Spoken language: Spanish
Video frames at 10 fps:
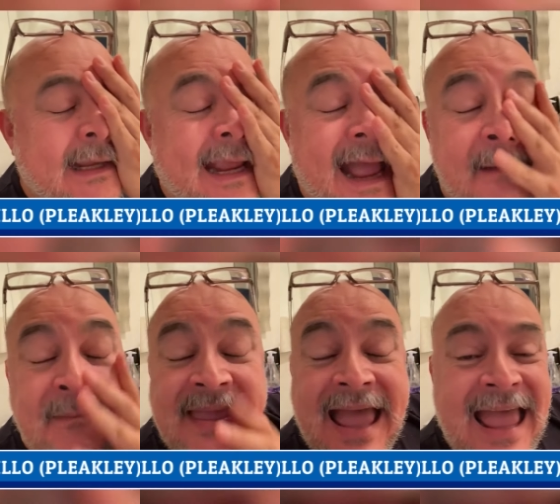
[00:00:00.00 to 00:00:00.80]

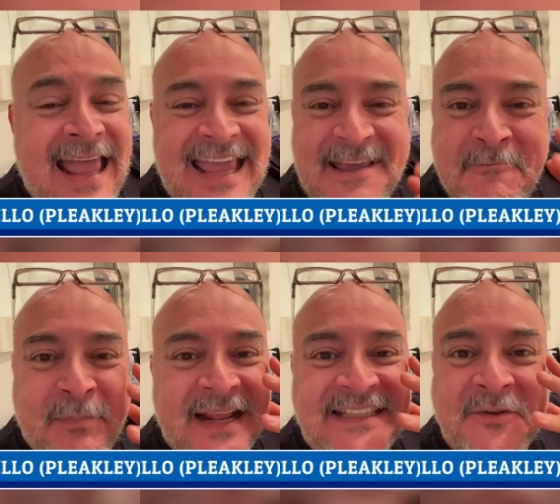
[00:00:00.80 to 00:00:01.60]
cambia
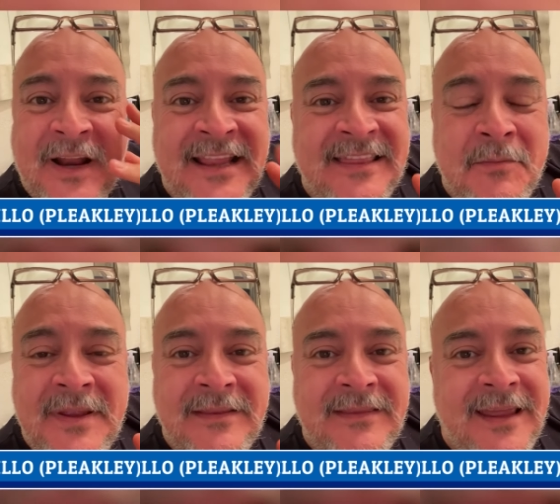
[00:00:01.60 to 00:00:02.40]

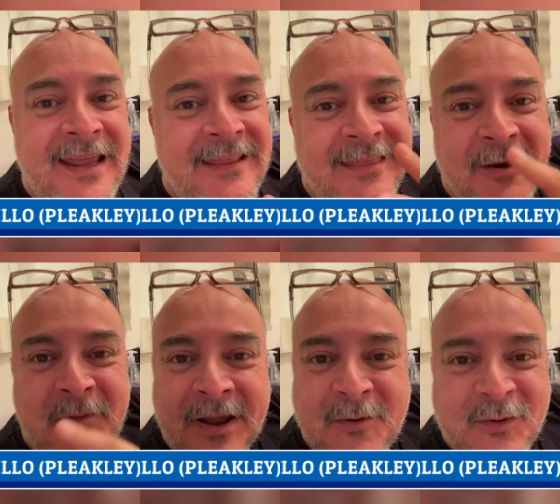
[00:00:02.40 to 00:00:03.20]
impresionantemente entre
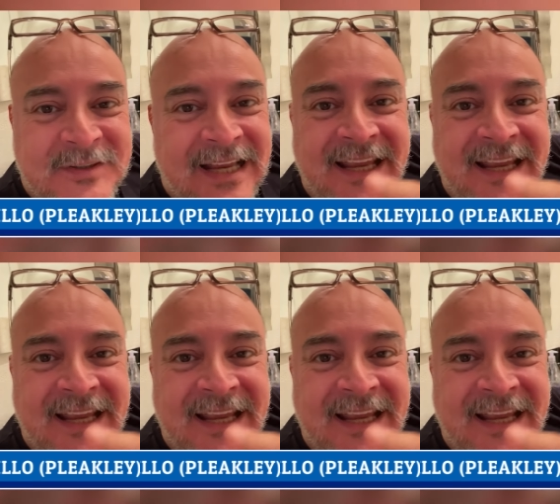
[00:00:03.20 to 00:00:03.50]
una cosa